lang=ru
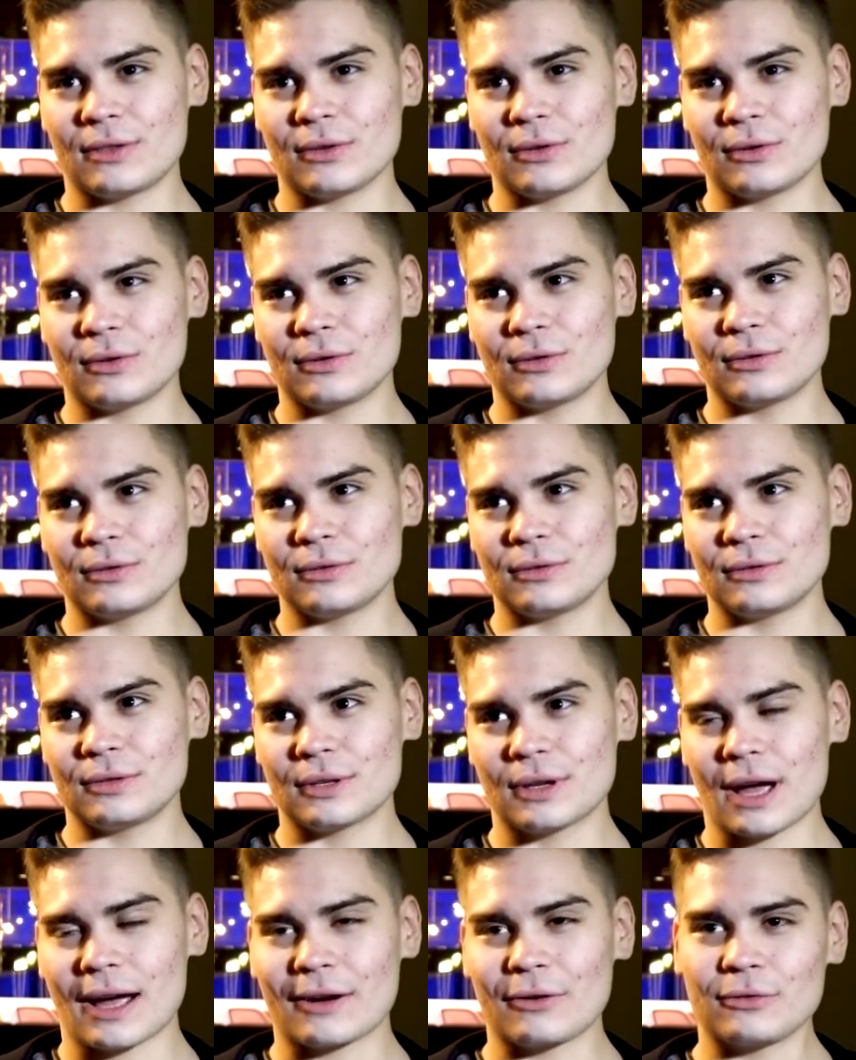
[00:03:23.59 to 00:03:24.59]
Но,
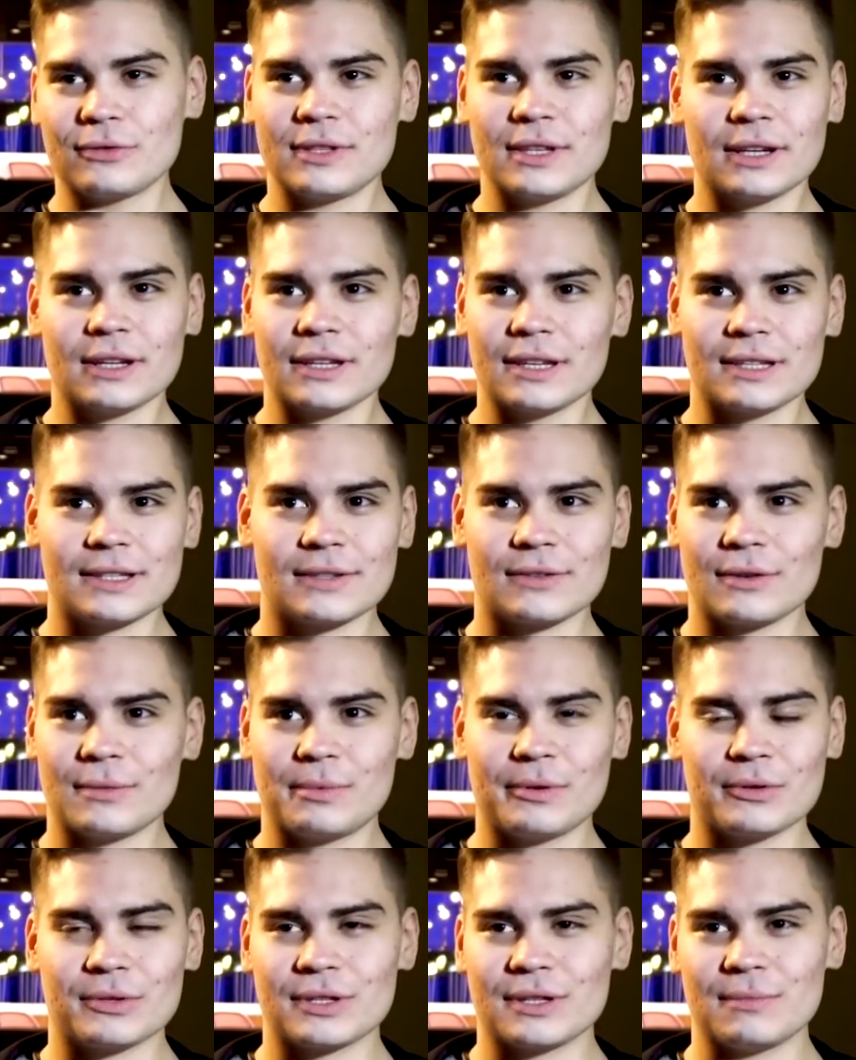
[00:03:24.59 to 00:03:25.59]
как у всех, есть свои
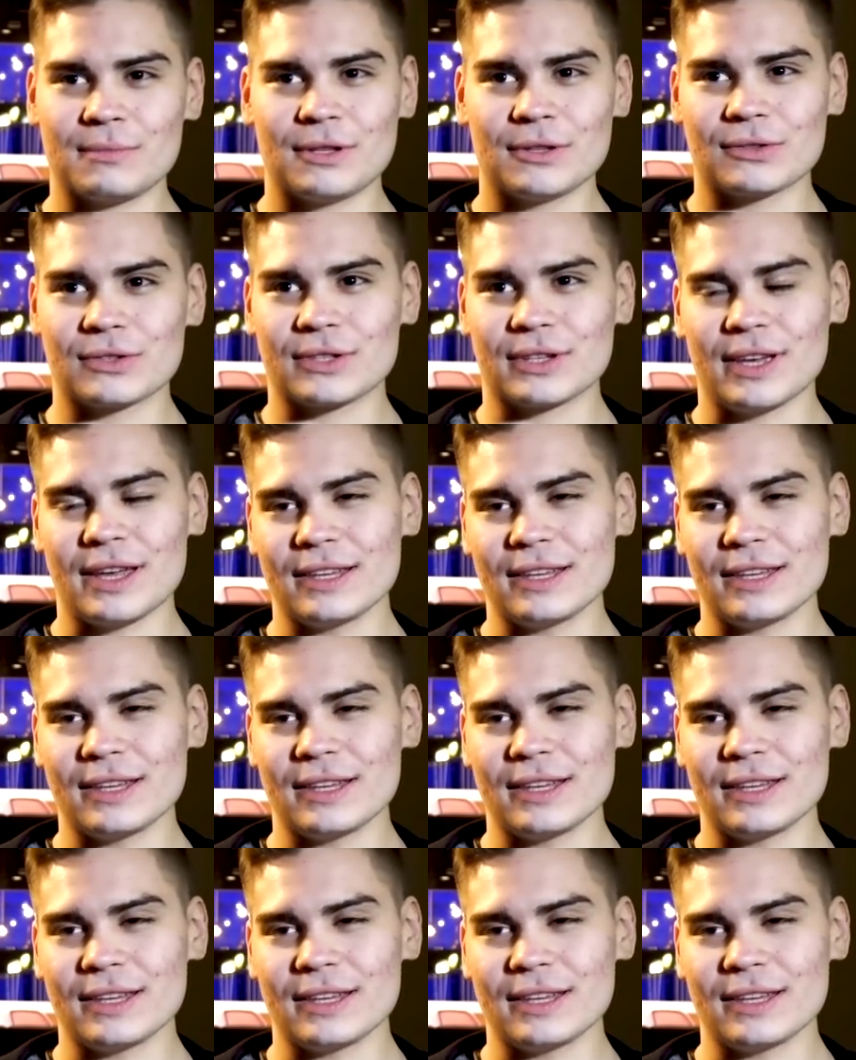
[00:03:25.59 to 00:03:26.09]
плюсы и минусы.